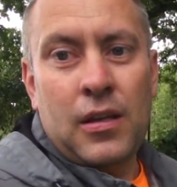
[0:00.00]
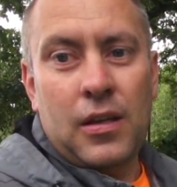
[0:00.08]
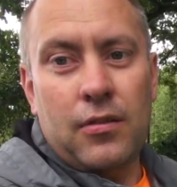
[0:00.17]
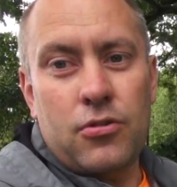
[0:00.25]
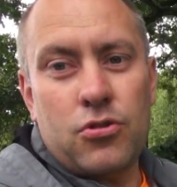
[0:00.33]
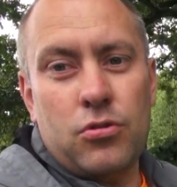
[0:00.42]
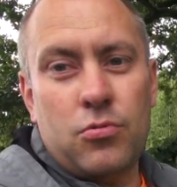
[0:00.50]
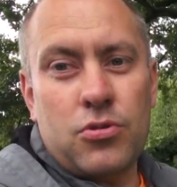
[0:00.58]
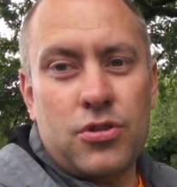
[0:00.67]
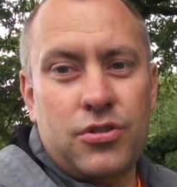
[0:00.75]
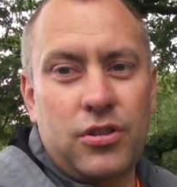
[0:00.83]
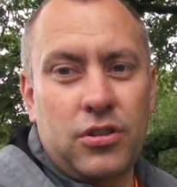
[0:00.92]
И вот что
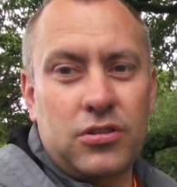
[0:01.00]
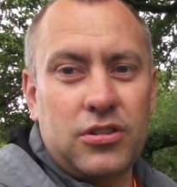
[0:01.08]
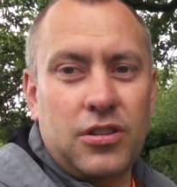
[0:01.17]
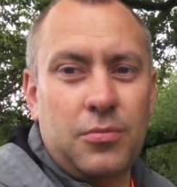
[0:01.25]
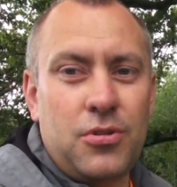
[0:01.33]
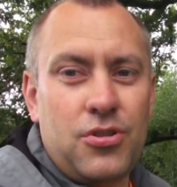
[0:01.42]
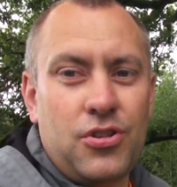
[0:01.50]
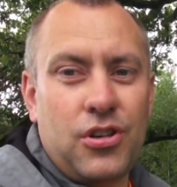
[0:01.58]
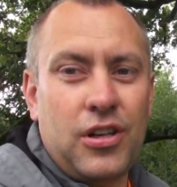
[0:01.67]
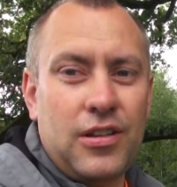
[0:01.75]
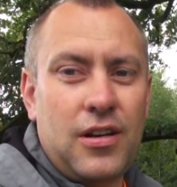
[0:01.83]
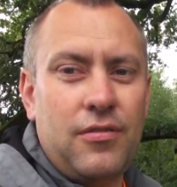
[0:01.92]
можно сделать из обычной
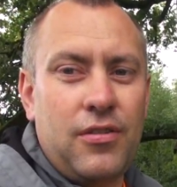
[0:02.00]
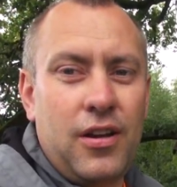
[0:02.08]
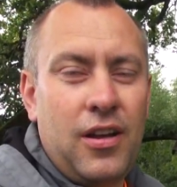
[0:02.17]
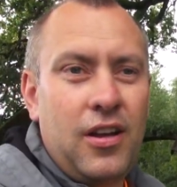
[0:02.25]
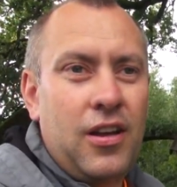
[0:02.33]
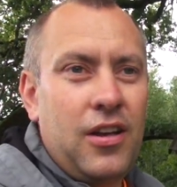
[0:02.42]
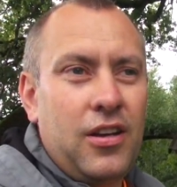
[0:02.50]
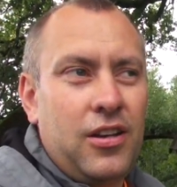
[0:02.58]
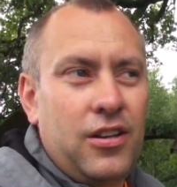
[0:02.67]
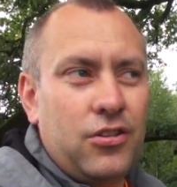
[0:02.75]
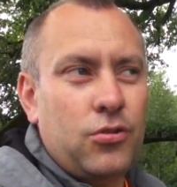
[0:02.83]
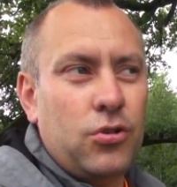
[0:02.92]
канавы –
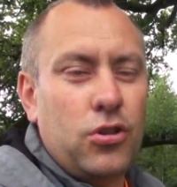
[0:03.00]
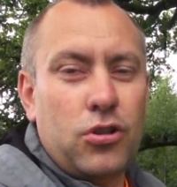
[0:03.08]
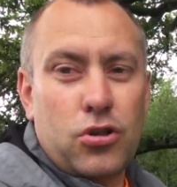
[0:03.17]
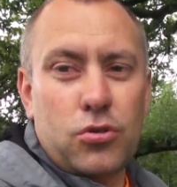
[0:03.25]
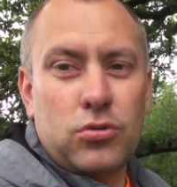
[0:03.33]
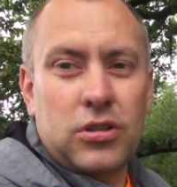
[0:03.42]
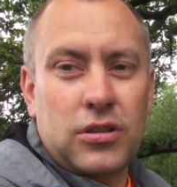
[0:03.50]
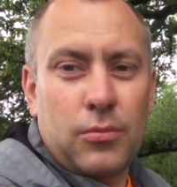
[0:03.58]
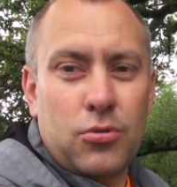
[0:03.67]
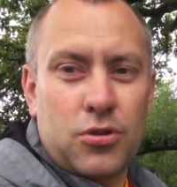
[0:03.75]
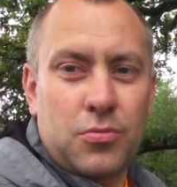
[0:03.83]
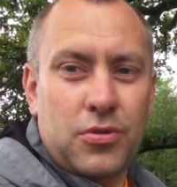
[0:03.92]
насколько круто там
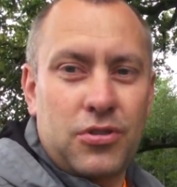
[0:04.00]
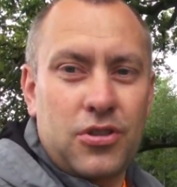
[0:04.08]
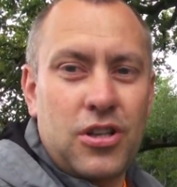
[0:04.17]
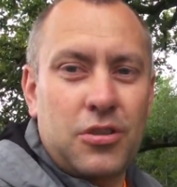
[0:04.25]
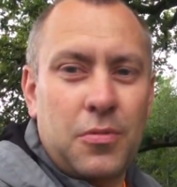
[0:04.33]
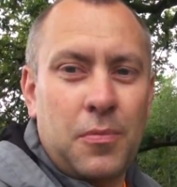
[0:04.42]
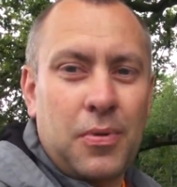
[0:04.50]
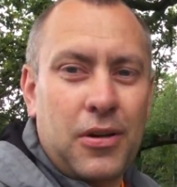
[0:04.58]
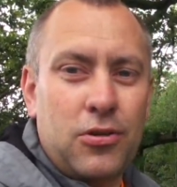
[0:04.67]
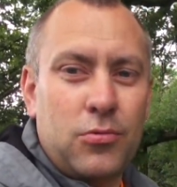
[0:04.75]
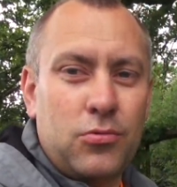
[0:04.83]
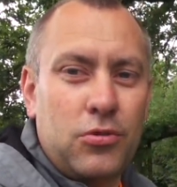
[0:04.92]
может быть. Сейчас мы
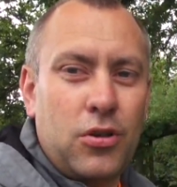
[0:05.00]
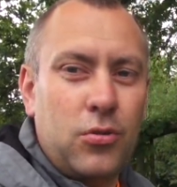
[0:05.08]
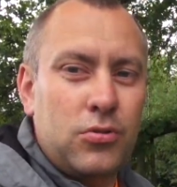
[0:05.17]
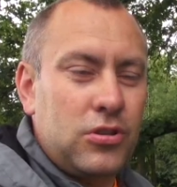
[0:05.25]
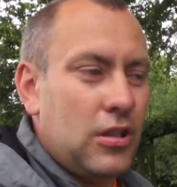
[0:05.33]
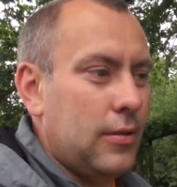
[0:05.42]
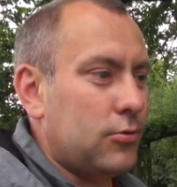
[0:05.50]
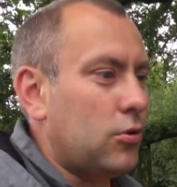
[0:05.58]
пройдем туда и узнаем.